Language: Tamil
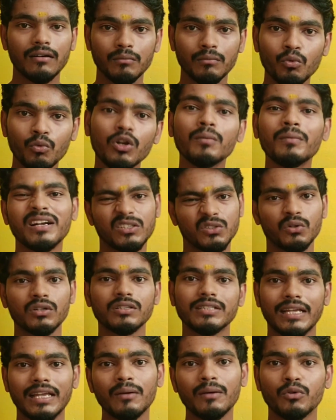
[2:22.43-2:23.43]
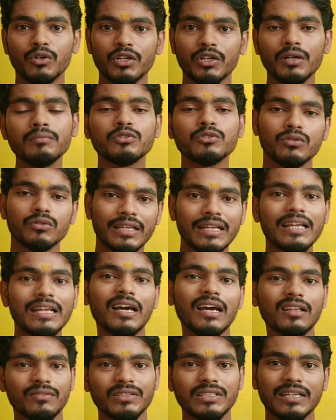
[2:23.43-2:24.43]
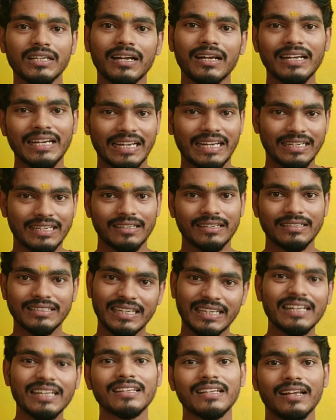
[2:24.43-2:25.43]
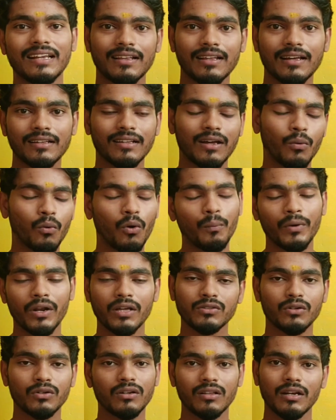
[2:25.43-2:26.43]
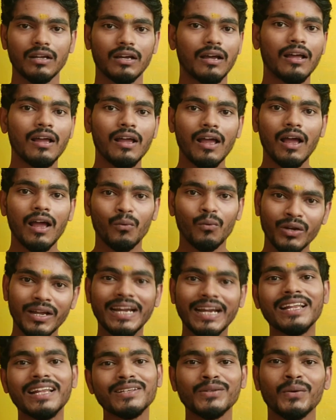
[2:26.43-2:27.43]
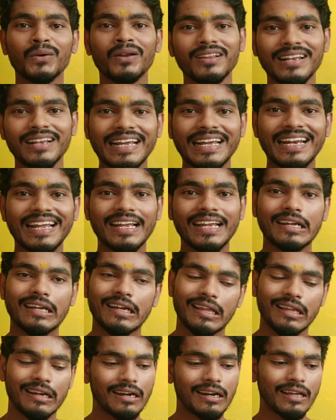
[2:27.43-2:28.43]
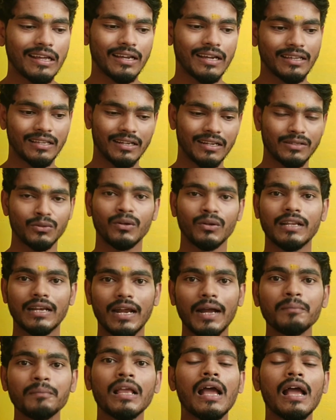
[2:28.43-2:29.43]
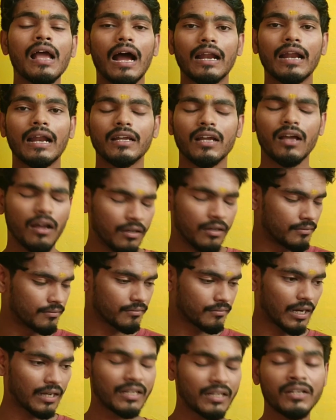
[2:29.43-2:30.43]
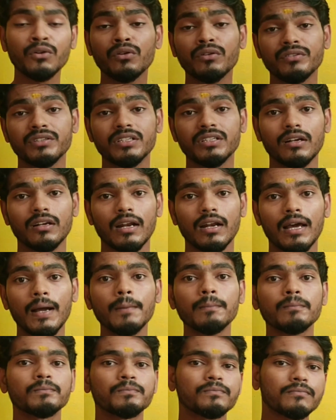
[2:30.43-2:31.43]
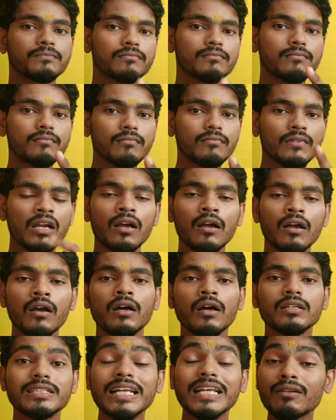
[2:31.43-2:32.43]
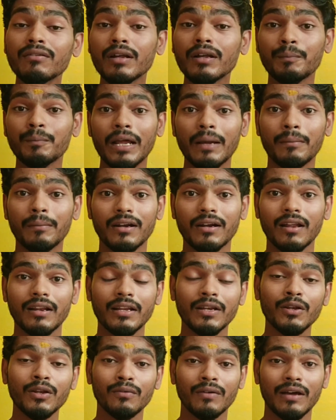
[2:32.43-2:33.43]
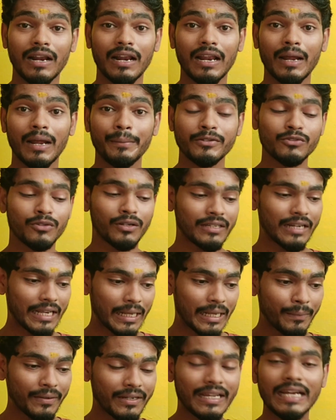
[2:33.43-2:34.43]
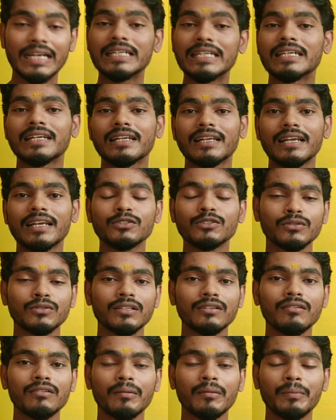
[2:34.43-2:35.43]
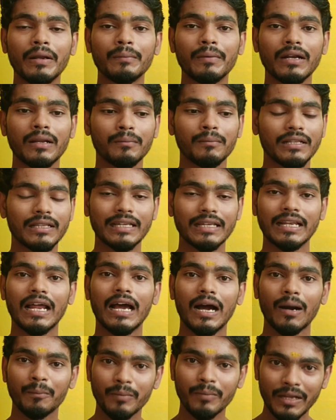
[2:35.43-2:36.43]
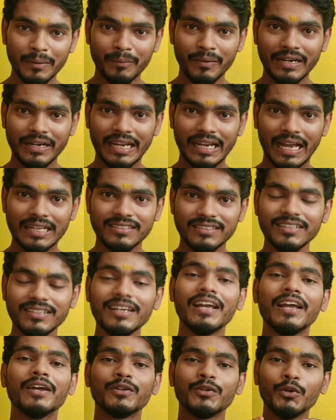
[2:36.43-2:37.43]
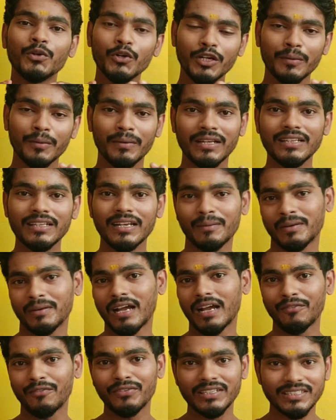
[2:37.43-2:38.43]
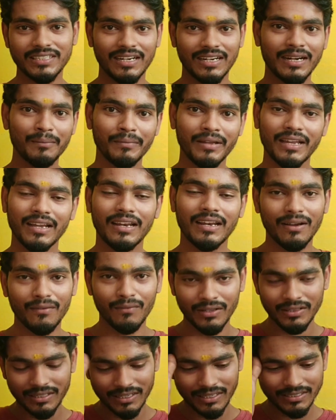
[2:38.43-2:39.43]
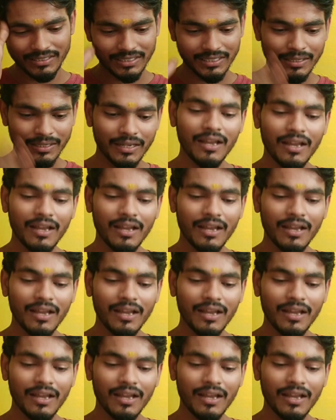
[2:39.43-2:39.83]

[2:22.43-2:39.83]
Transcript: முழு மனசோட செய்ய முடியும் ஸோ தெரியாத விஷயங்கள் எனக்கு செய்ய தெரியாது அதான் ஓப்பனாக சொல்கிறதுல உங்ககிட்ட சொல்கிறதுல என்ன இருக்குது அதனால் இதை நான் சொல்லிடுறேன் அண்ட் அண்ட் இன்னொரு விஷயம் என்னென்னா சில்வர் ப்ளே பட்டன் இன்னும் வரல அப்படின்னு சொல்லி நிறைய பேர் கேட்டுட்ருக்கீங்க ஸோ சில்வர் ப்ளே பட்டன் பார்த்தீங்கன்னா அப்ளை பண்ணியாச்சு யூடியூப்லேருந்து நமக்கு அஃபிஷியலான மெயிலெலாம் வந்துடுச்சு